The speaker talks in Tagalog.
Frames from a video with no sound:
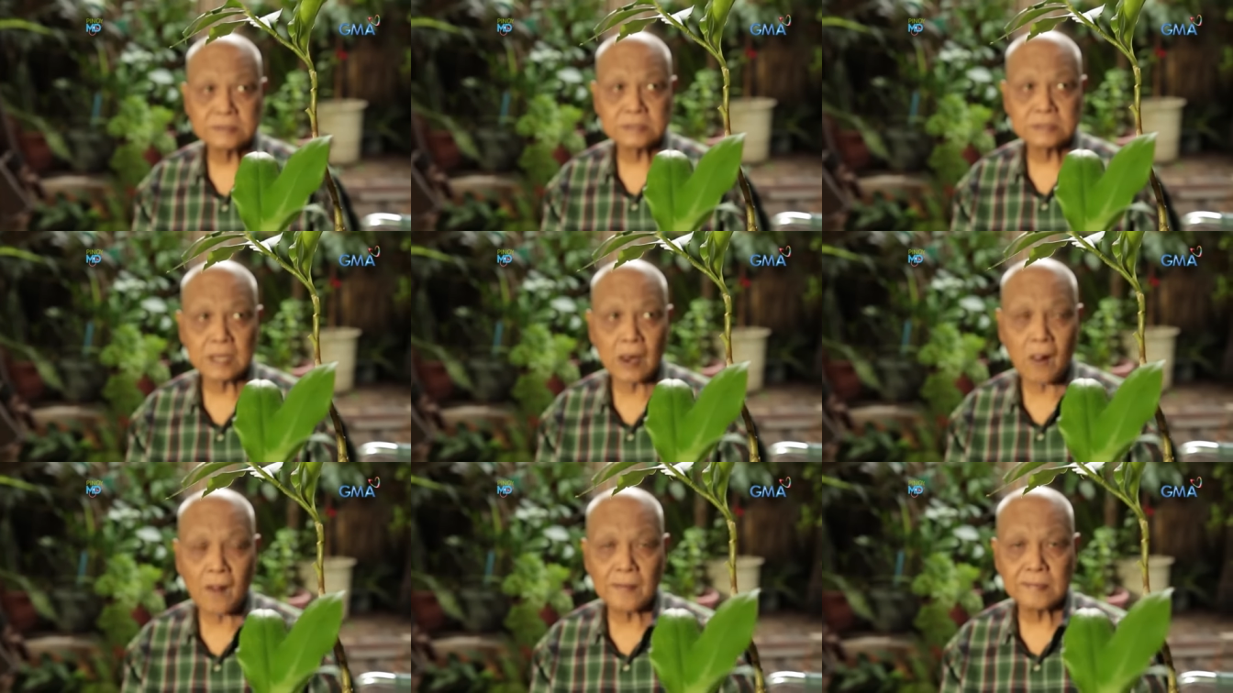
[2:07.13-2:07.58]

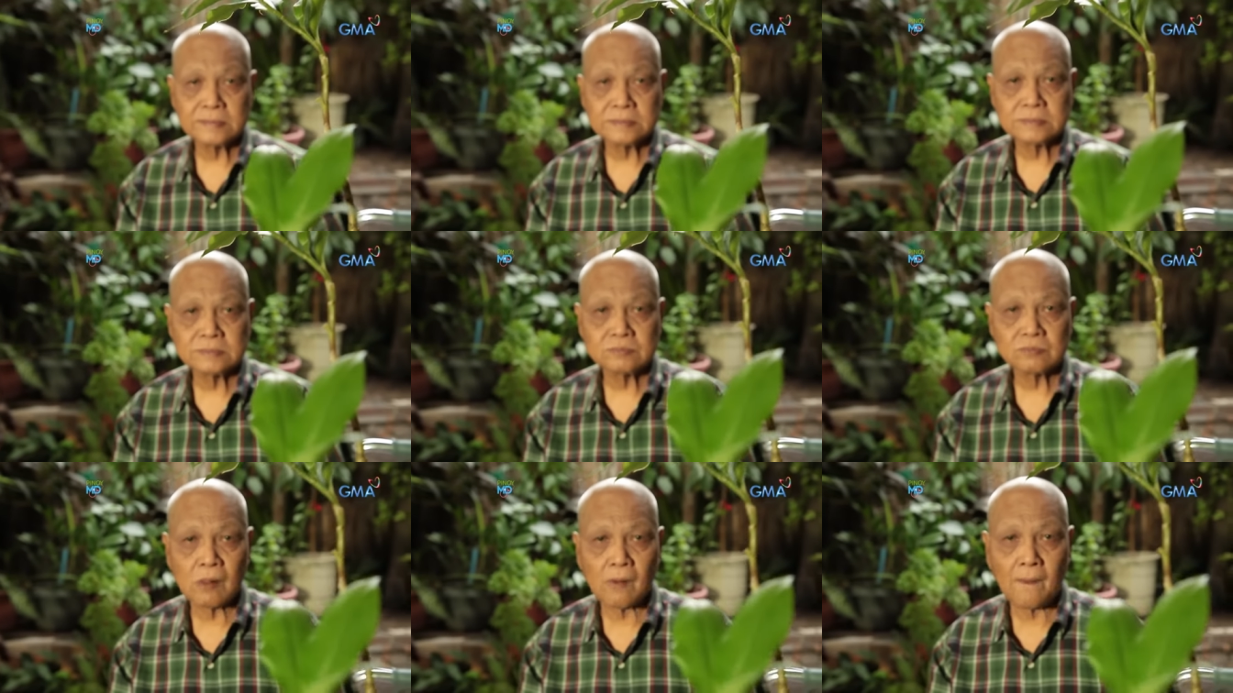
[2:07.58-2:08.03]
At para
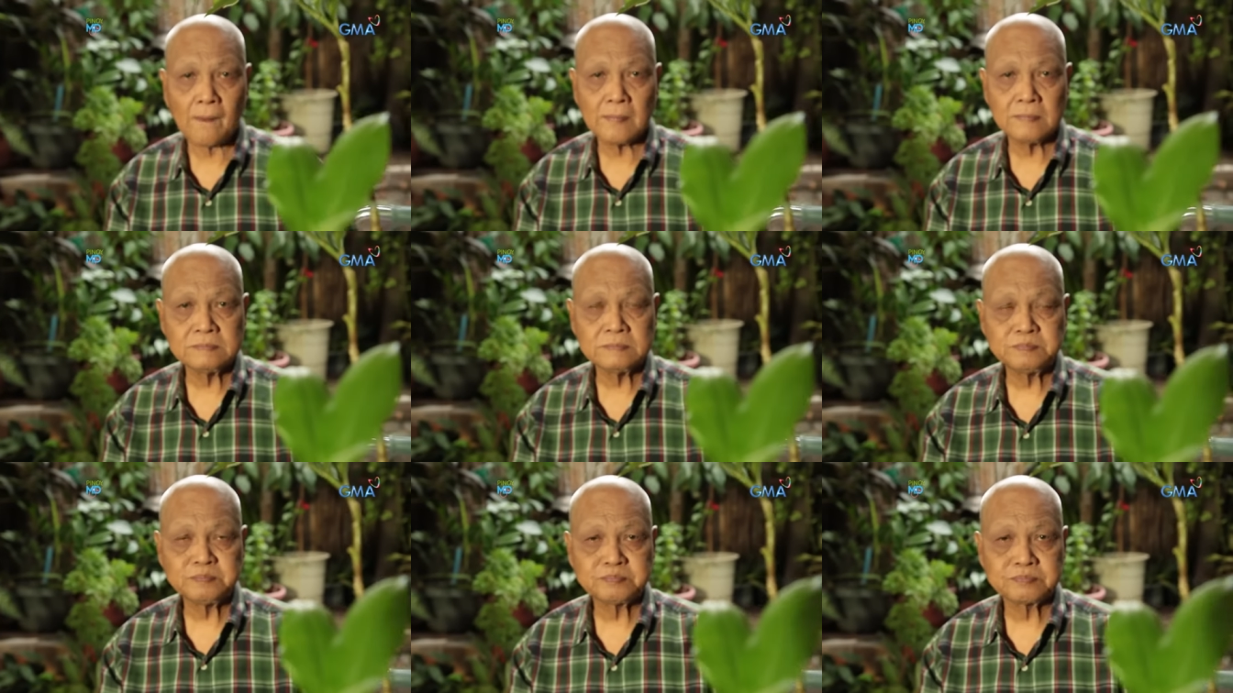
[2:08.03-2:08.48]
kay Tatay
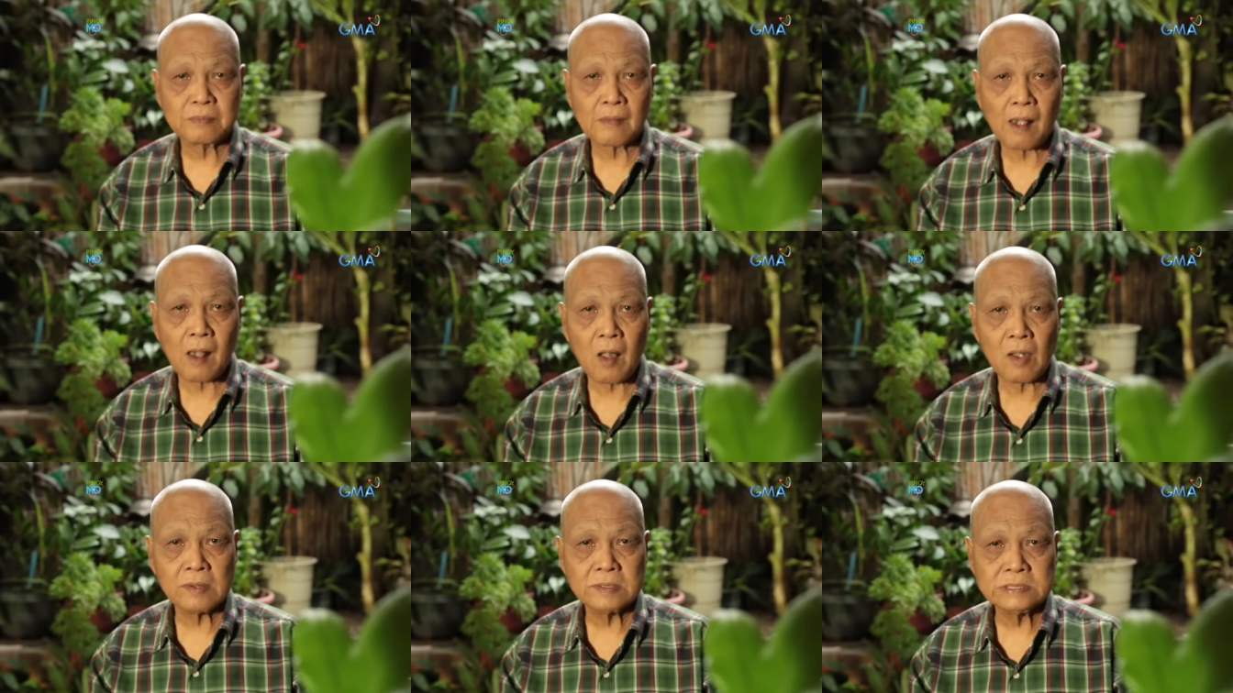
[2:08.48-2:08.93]

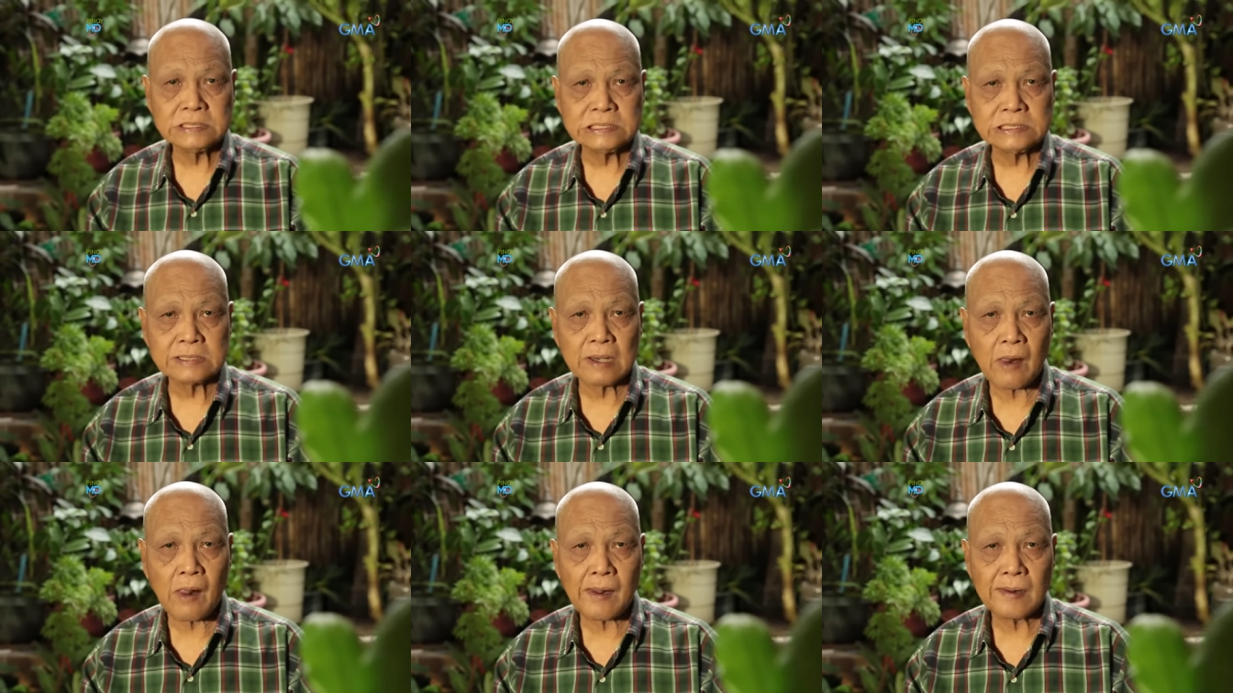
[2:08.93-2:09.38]
Alberto,
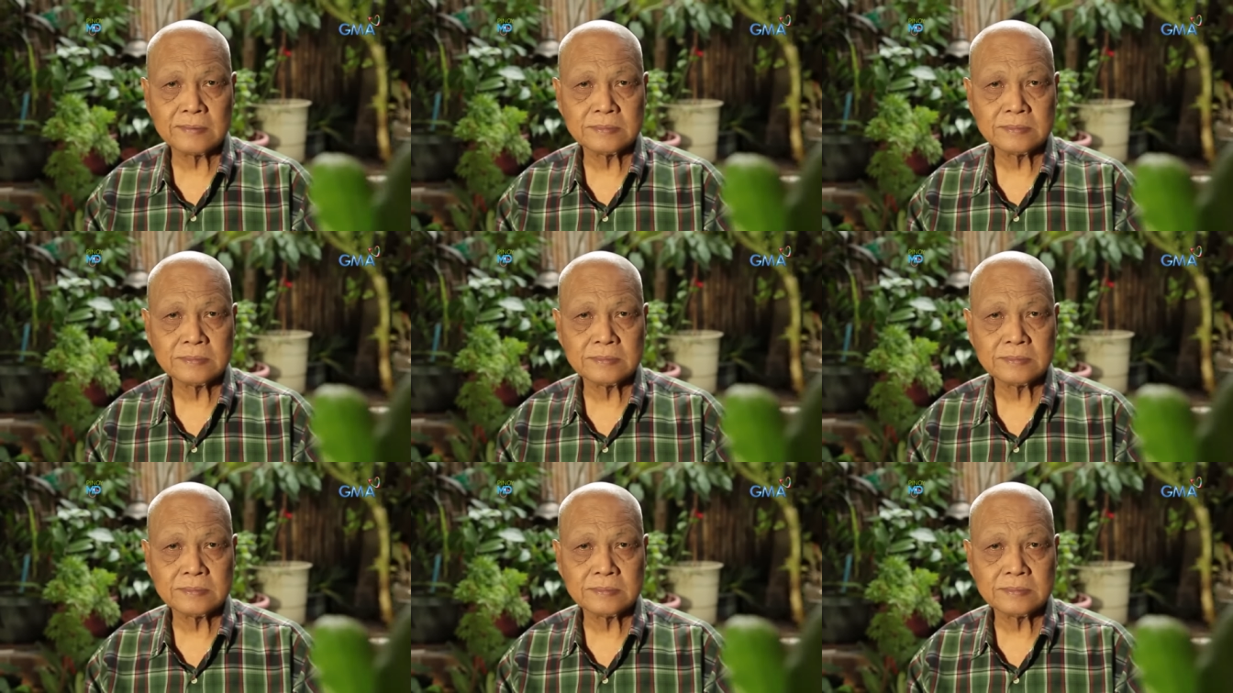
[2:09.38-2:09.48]
effective